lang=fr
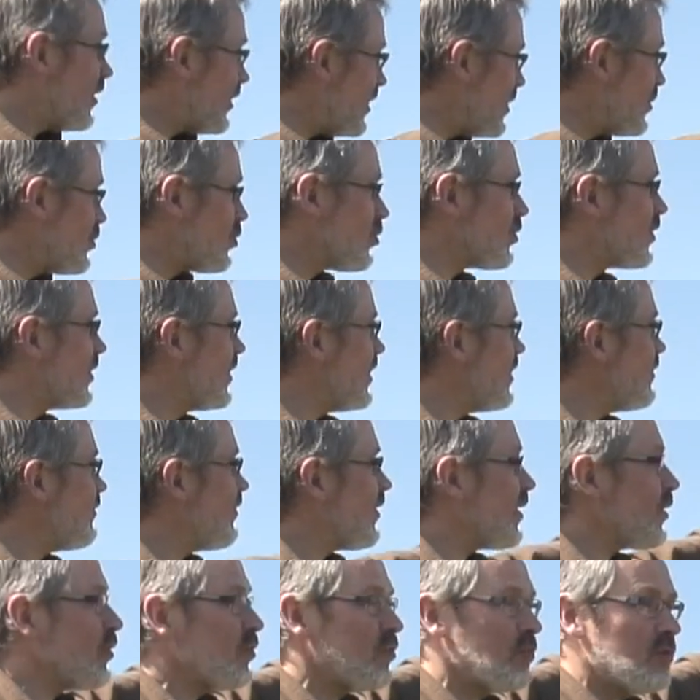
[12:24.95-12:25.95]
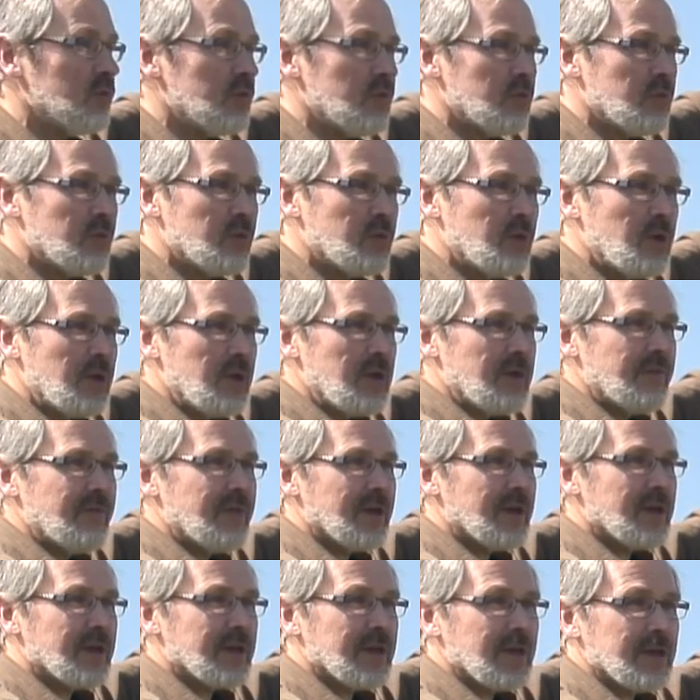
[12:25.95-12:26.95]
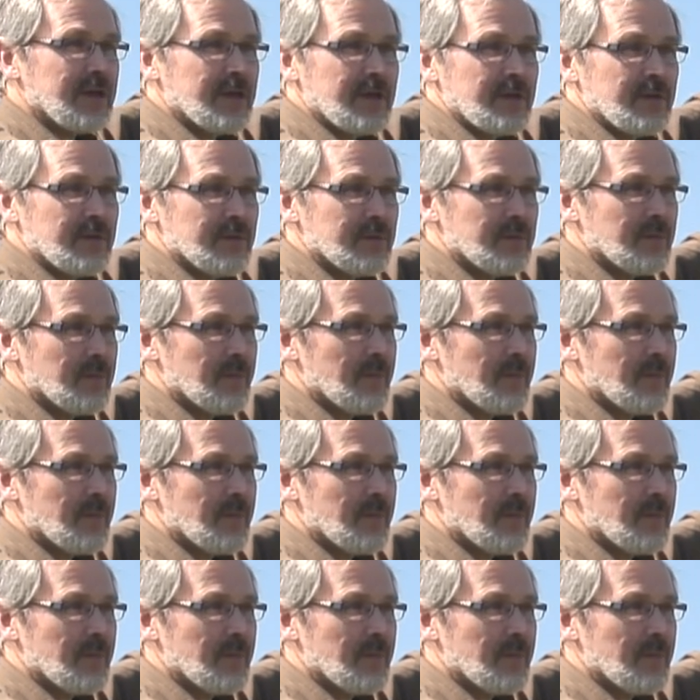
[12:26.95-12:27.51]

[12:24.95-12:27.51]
et ils montaient vers, le, vers la guinguette.